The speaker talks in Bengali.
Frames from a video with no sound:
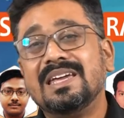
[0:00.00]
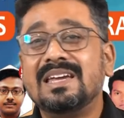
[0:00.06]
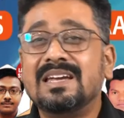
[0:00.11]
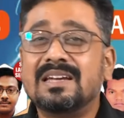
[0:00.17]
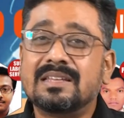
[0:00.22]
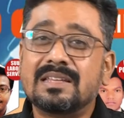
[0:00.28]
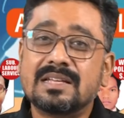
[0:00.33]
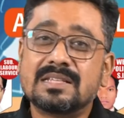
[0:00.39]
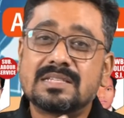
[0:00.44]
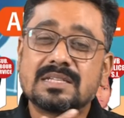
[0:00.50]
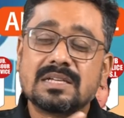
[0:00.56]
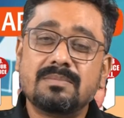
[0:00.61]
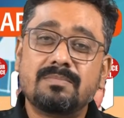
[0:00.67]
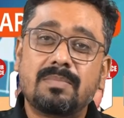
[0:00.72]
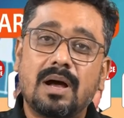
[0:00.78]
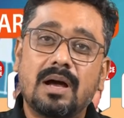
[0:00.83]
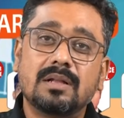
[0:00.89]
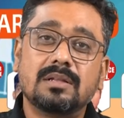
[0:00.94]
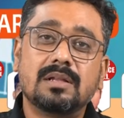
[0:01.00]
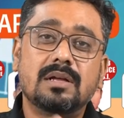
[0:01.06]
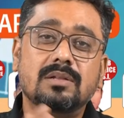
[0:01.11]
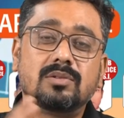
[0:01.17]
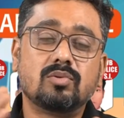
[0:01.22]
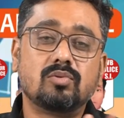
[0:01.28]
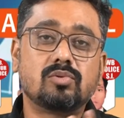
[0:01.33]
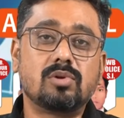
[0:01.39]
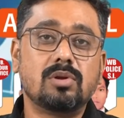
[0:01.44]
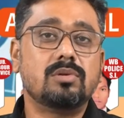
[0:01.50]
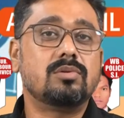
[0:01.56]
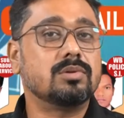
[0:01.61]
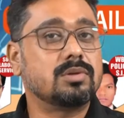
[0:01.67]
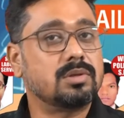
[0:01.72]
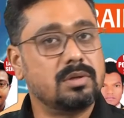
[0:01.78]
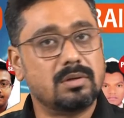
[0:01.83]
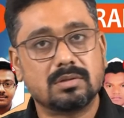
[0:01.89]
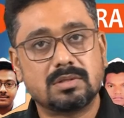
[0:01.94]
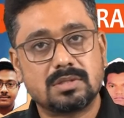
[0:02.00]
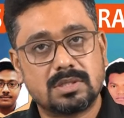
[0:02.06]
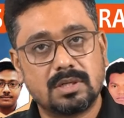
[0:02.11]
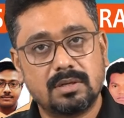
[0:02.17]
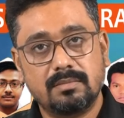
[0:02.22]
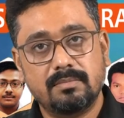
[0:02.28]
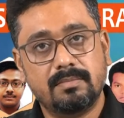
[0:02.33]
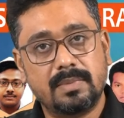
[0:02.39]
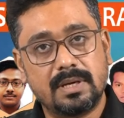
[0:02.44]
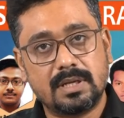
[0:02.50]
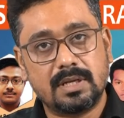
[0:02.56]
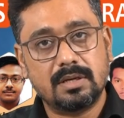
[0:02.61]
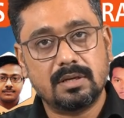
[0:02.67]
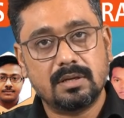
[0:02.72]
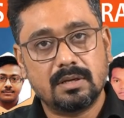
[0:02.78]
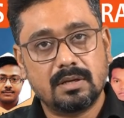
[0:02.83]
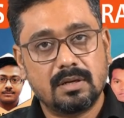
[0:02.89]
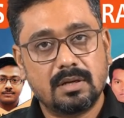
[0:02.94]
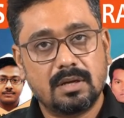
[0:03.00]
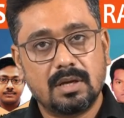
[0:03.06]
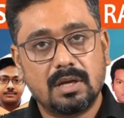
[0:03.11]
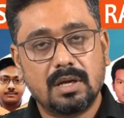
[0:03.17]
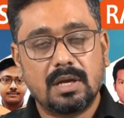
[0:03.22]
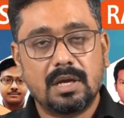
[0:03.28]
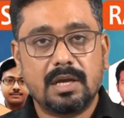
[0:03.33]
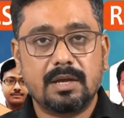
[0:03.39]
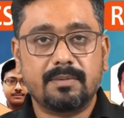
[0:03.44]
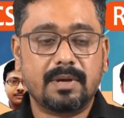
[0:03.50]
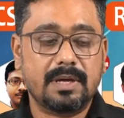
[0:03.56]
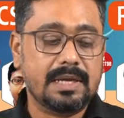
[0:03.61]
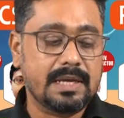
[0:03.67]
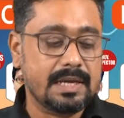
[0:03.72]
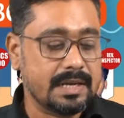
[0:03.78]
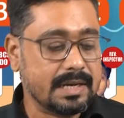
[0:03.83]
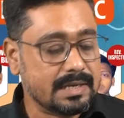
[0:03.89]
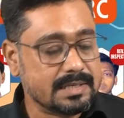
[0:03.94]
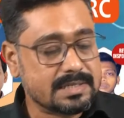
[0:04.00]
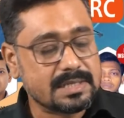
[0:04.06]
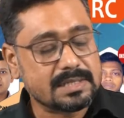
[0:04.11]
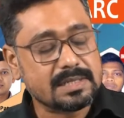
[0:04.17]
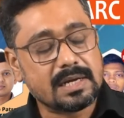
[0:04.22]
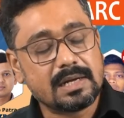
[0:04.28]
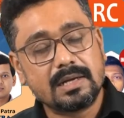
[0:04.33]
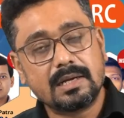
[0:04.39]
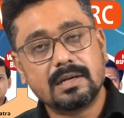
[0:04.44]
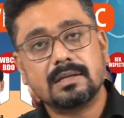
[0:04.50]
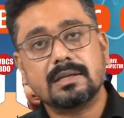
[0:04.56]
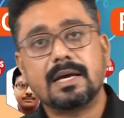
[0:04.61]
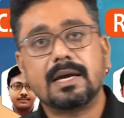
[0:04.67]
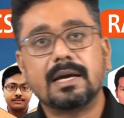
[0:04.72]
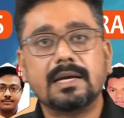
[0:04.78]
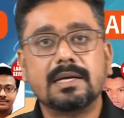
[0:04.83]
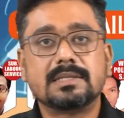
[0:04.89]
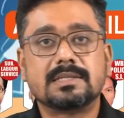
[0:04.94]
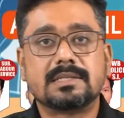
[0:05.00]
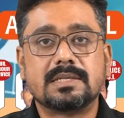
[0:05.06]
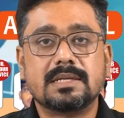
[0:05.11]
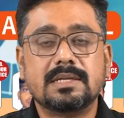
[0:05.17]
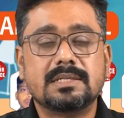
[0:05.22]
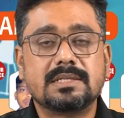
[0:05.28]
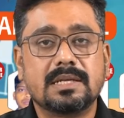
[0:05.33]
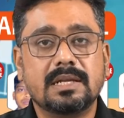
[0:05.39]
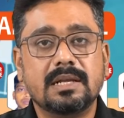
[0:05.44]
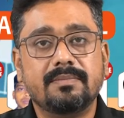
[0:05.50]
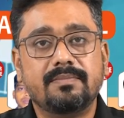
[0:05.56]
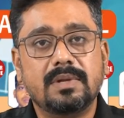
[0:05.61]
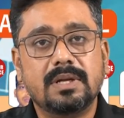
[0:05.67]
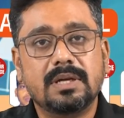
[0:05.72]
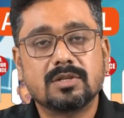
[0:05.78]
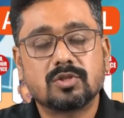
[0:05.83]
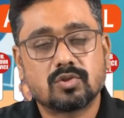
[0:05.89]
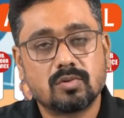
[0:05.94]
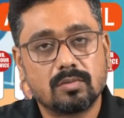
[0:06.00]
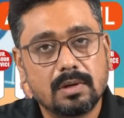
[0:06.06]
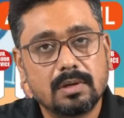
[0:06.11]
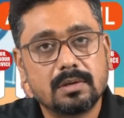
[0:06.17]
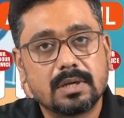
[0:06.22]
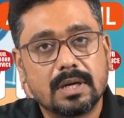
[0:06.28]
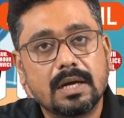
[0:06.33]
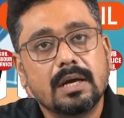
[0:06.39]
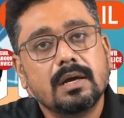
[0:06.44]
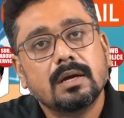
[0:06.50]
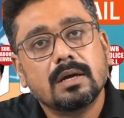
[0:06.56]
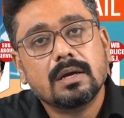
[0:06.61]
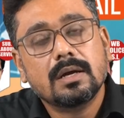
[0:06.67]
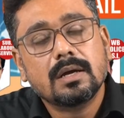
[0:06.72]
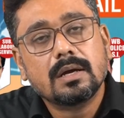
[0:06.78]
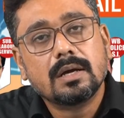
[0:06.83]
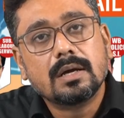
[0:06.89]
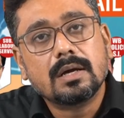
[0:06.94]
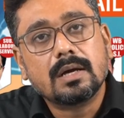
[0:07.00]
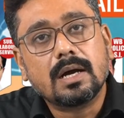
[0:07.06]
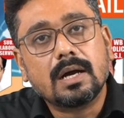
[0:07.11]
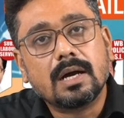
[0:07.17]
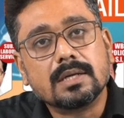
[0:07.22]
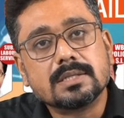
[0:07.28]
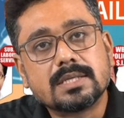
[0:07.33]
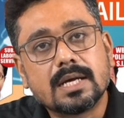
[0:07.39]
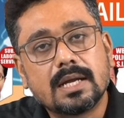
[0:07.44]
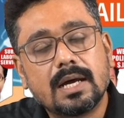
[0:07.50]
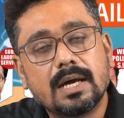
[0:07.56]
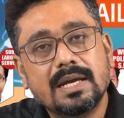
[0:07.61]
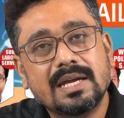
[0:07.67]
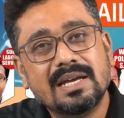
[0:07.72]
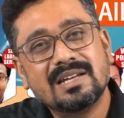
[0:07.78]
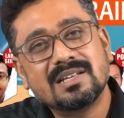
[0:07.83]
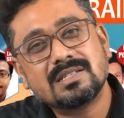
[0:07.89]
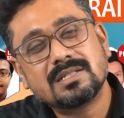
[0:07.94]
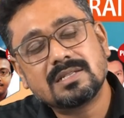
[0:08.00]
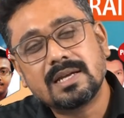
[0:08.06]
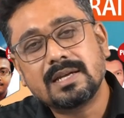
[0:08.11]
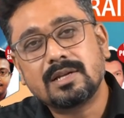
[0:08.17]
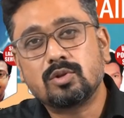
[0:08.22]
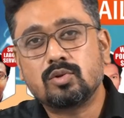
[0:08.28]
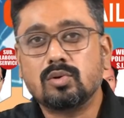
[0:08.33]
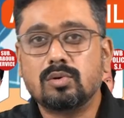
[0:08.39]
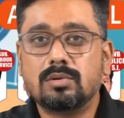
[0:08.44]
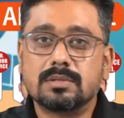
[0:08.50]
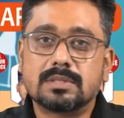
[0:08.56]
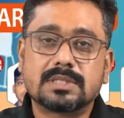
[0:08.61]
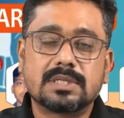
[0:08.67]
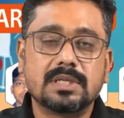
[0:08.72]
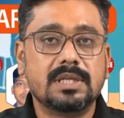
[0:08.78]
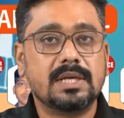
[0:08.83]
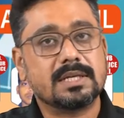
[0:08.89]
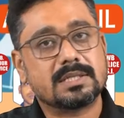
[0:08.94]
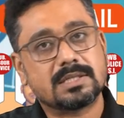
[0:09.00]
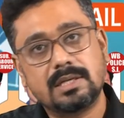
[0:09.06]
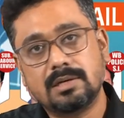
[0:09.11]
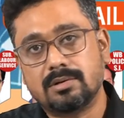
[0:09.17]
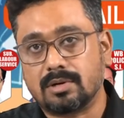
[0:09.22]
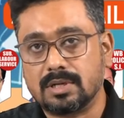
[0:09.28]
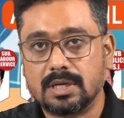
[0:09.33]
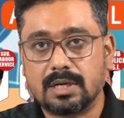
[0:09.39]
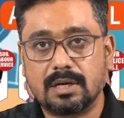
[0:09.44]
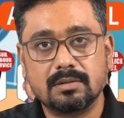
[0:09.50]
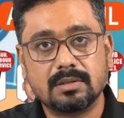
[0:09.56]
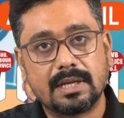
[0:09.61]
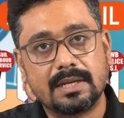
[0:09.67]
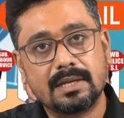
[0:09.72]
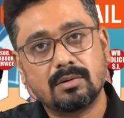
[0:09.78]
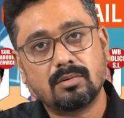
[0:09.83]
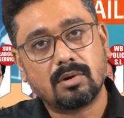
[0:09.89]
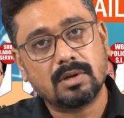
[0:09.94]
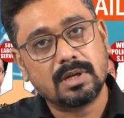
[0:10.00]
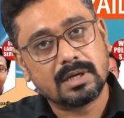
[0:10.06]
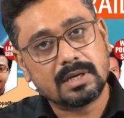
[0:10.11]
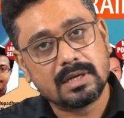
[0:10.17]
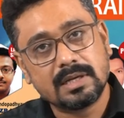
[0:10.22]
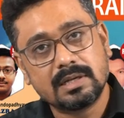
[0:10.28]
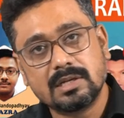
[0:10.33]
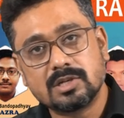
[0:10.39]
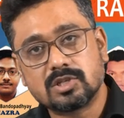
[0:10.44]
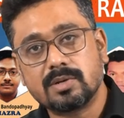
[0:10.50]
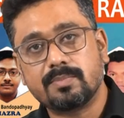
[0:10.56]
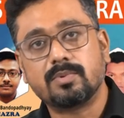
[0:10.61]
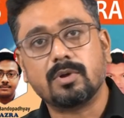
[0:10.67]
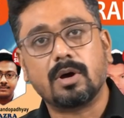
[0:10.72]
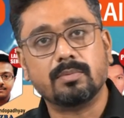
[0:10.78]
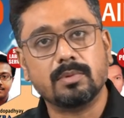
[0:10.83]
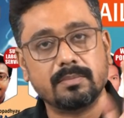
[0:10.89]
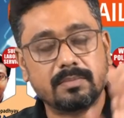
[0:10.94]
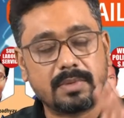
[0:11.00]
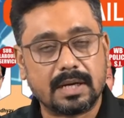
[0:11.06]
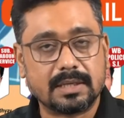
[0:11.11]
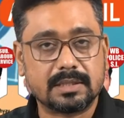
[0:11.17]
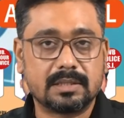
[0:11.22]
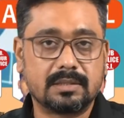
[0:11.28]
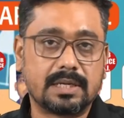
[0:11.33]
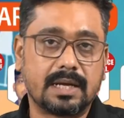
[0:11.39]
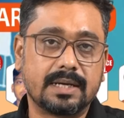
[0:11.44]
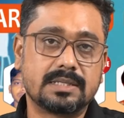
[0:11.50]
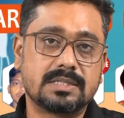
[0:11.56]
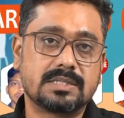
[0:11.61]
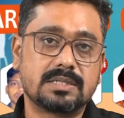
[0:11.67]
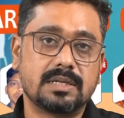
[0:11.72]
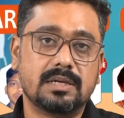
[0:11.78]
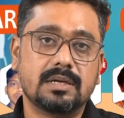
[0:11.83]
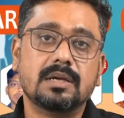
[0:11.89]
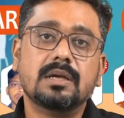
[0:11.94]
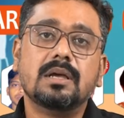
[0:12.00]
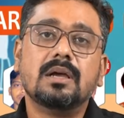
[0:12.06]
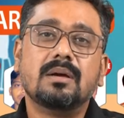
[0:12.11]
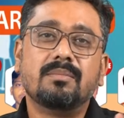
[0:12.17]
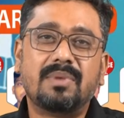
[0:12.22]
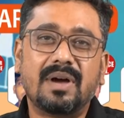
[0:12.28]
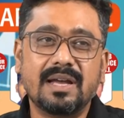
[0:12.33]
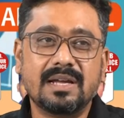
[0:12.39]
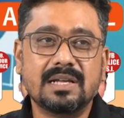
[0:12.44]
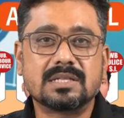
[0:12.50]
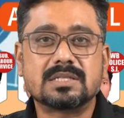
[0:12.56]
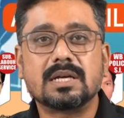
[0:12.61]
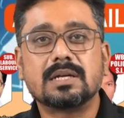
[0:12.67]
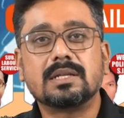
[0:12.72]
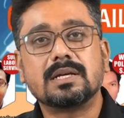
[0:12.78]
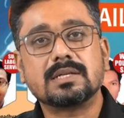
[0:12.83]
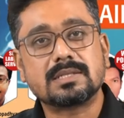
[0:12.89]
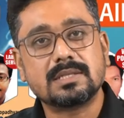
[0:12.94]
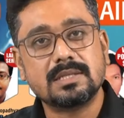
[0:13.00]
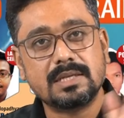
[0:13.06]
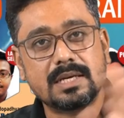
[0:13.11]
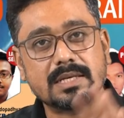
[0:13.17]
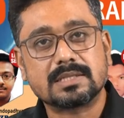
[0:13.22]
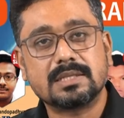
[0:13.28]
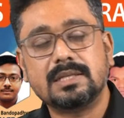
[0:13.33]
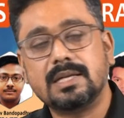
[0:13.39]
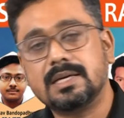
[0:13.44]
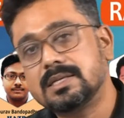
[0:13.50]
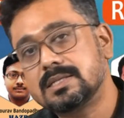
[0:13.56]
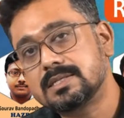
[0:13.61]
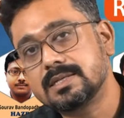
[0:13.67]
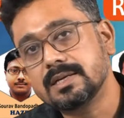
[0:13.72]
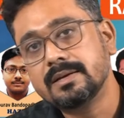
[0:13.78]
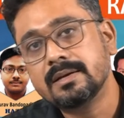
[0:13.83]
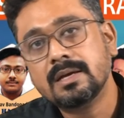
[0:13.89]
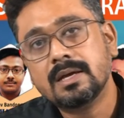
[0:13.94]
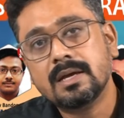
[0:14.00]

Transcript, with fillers: ইংরেজি বাংলা দুটোই করতে হচ্ছে মেনে এবার ইংরেজিটা দেখা যাচ্ছে ছেলে পেলে স্টুডেন্টরা যারা ইংরেজিটা একটু সিরিয়াসলি করে কারণ তাদের অনেকে ইংলিশে প্রবলেম থাকছে বা ইংলিশটাকে তারা সিরিয়াসলি দেখছে